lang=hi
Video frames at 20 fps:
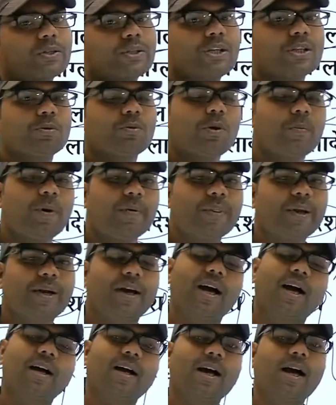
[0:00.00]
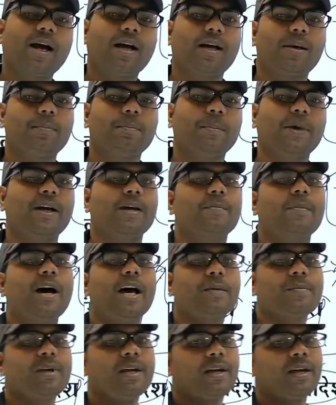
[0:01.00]
सितुए बंदरगाह कहाँ है
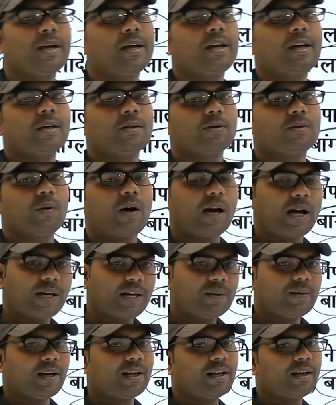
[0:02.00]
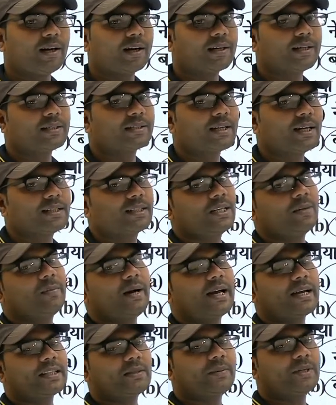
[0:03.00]
म्यांमार में है जो आने वाले अगले साल से
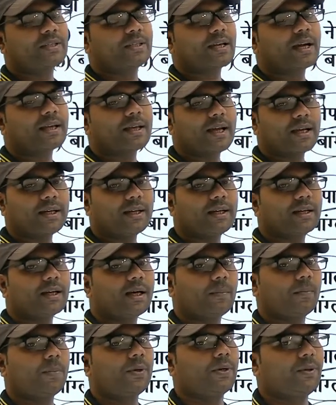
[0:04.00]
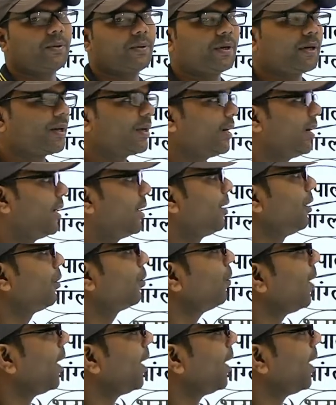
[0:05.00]
भारत भी इसका क्या करेगा प्रयोग करेगा तो